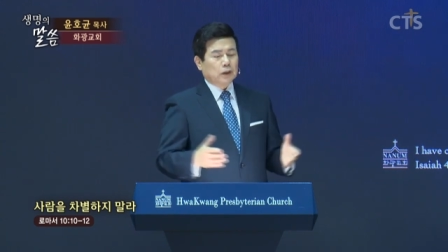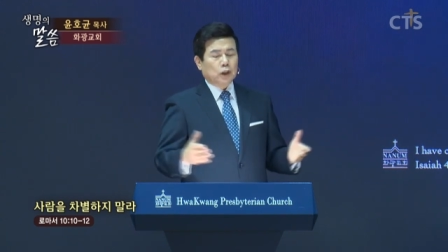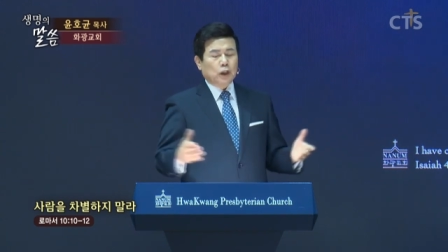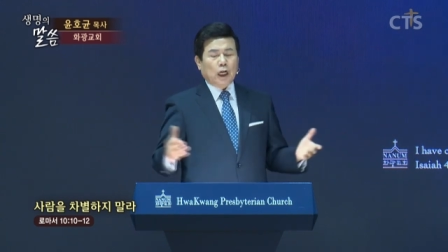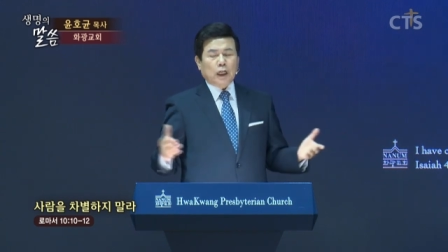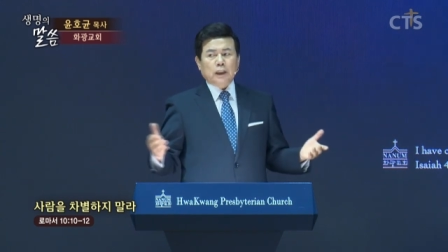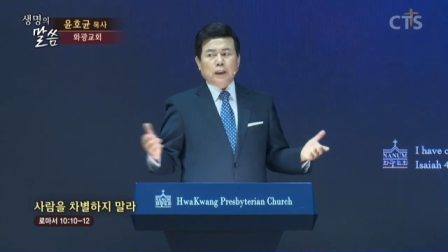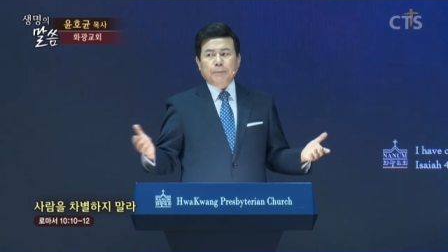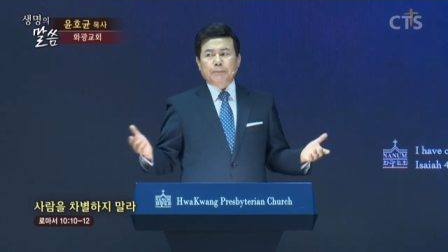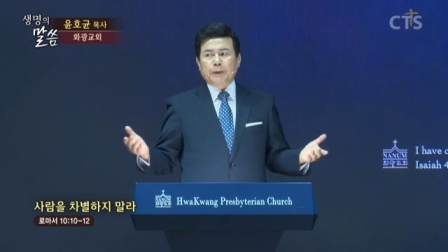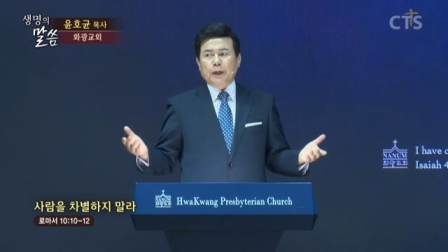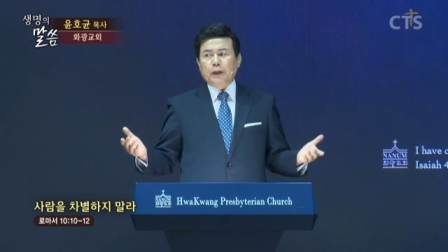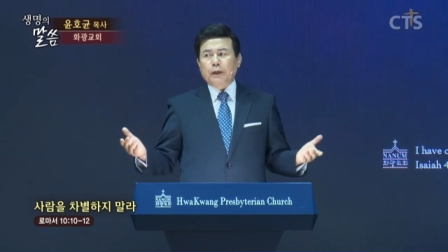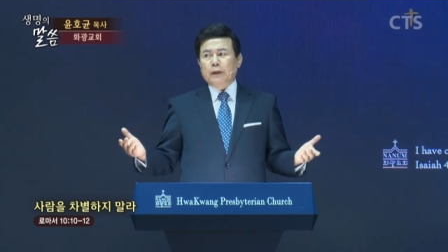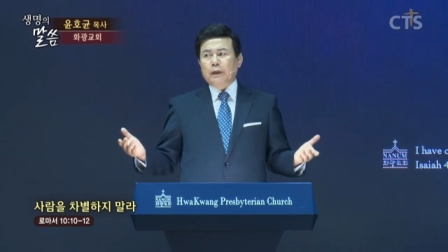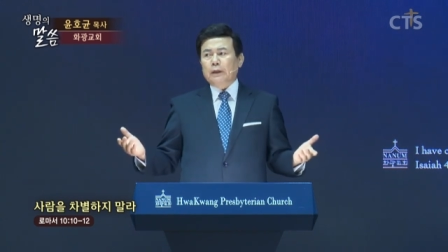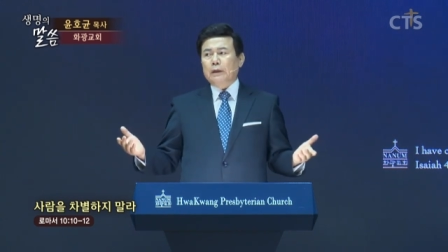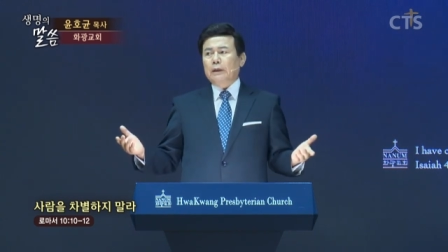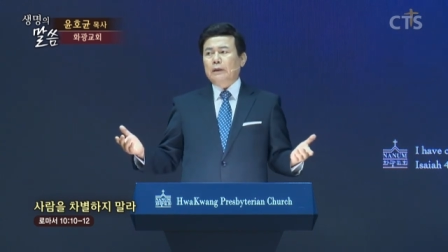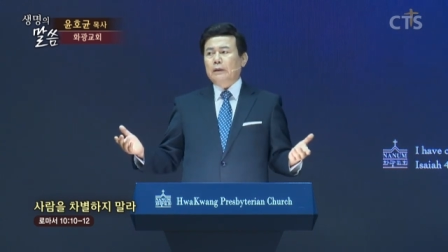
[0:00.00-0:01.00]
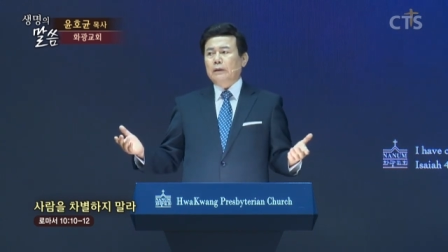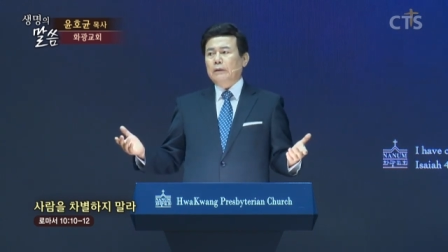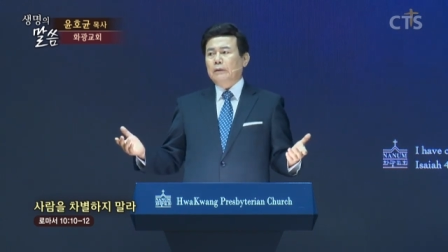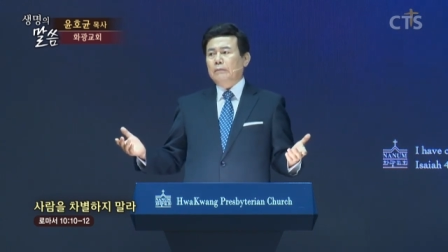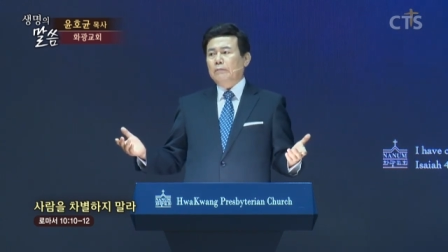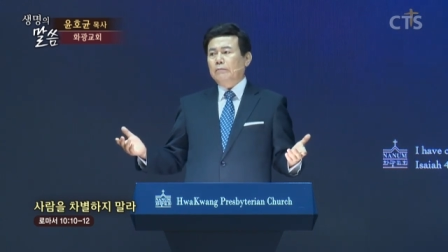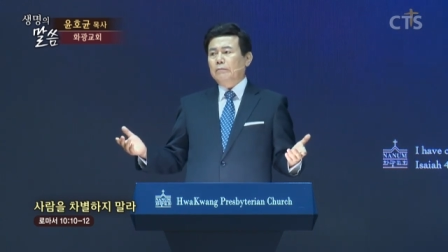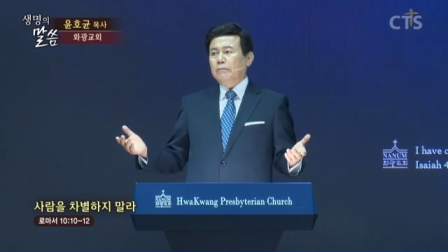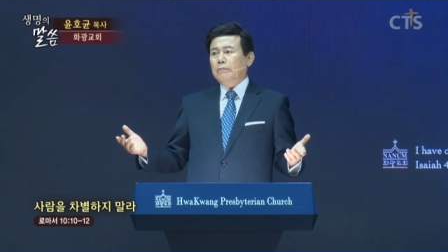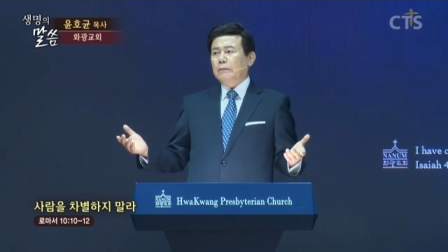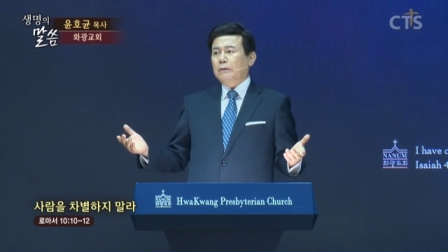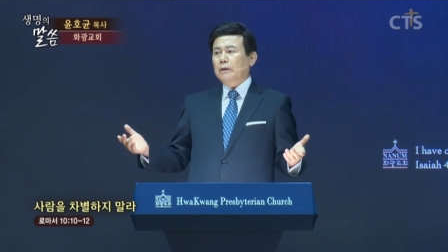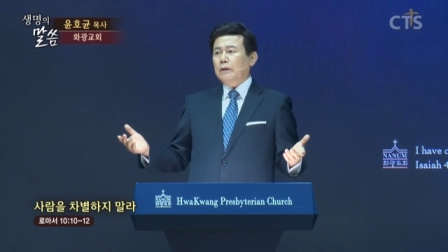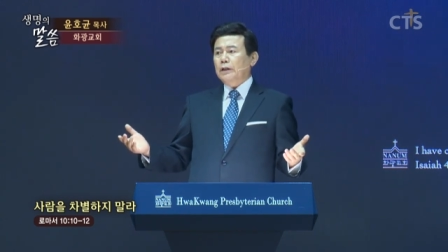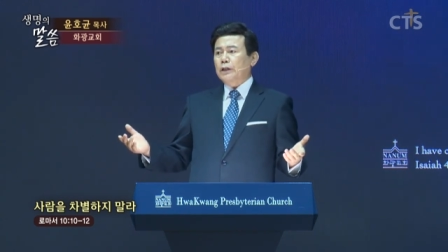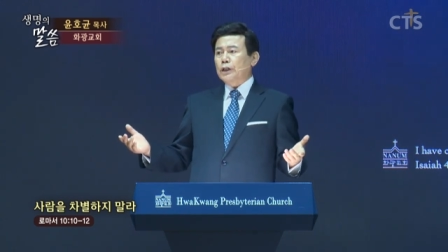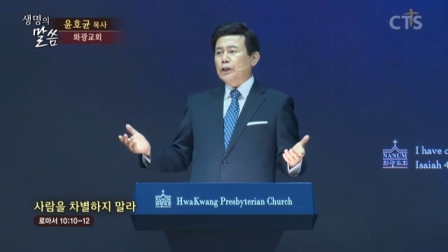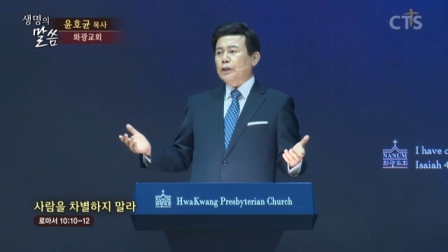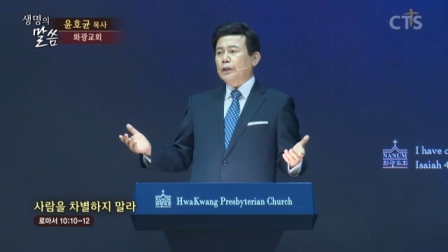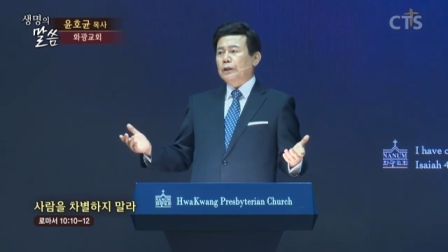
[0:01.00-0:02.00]
약자편에
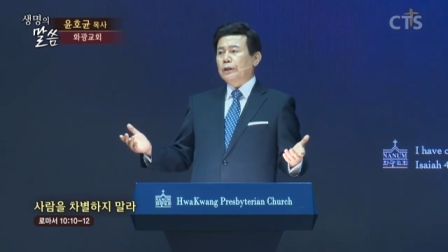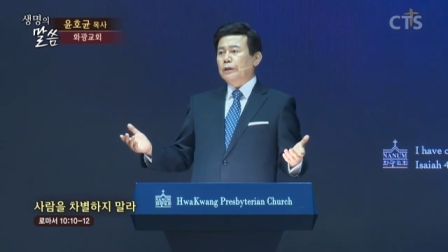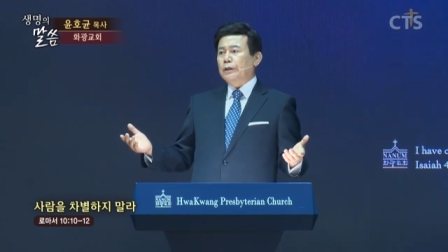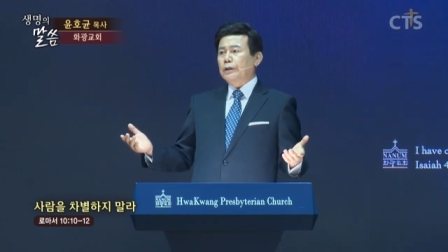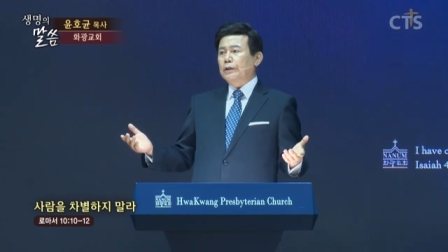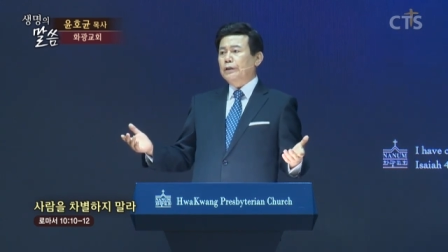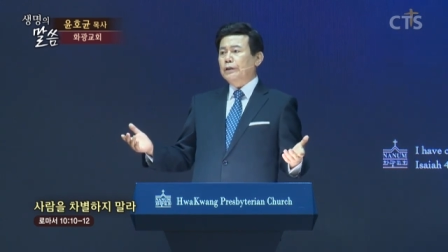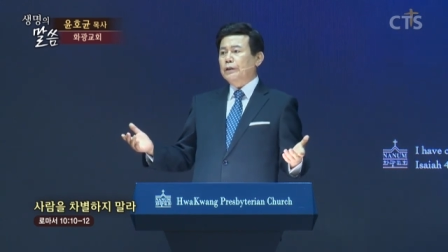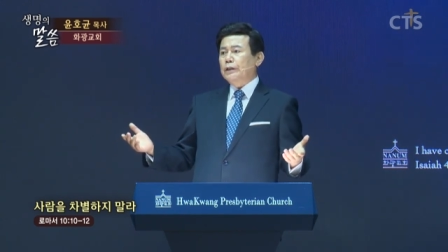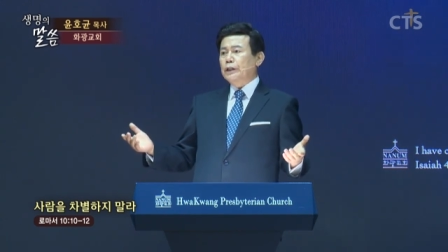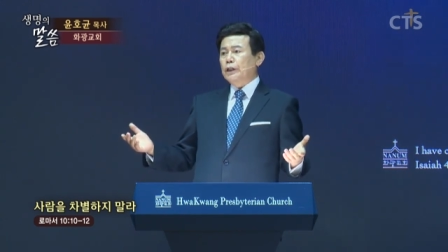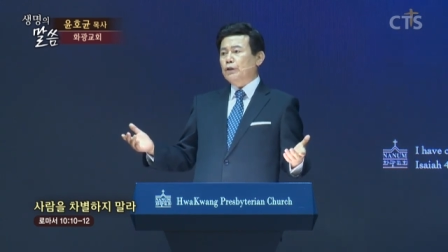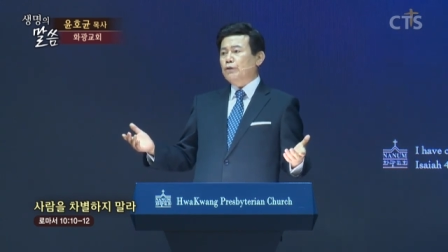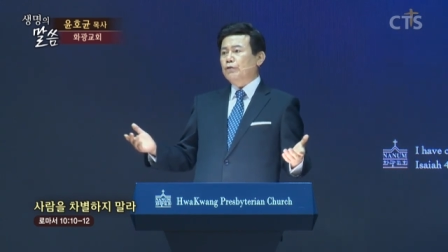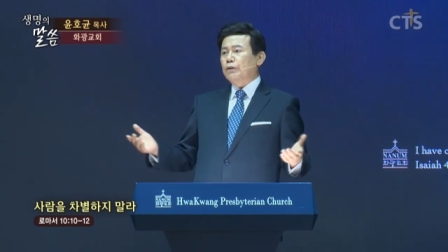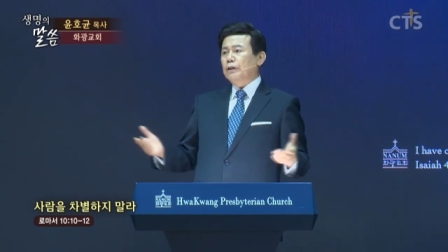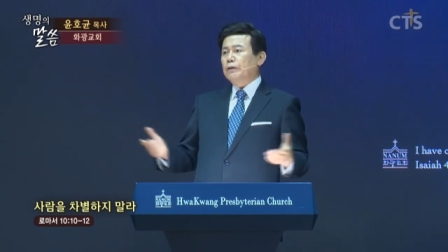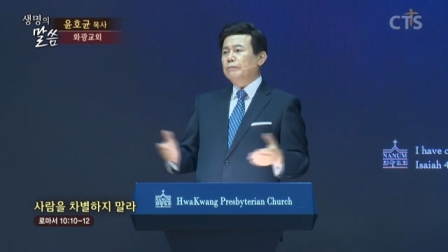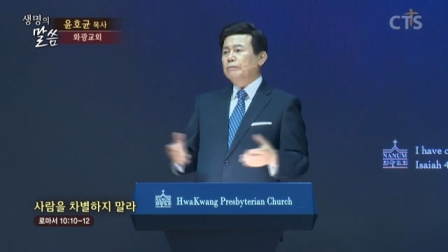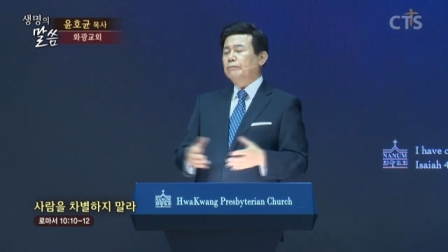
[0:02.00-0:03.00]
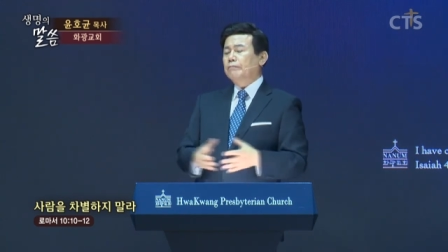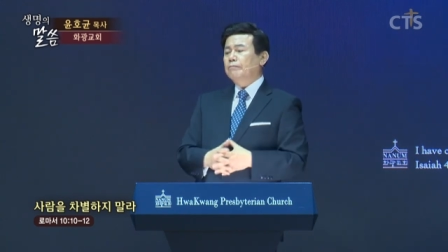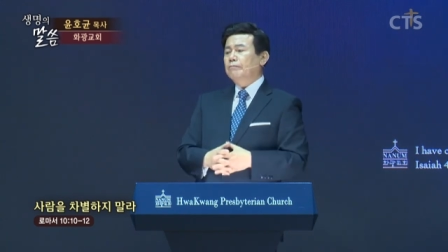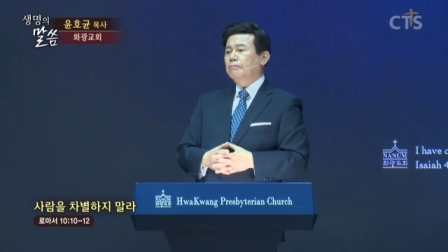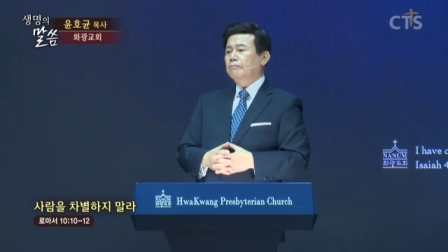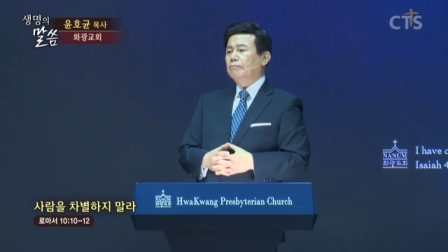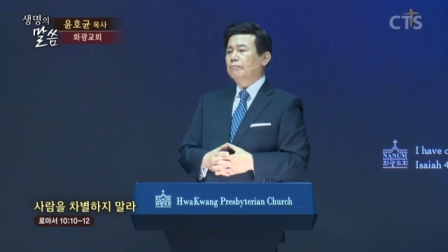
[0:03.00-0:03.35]
계신 예수님,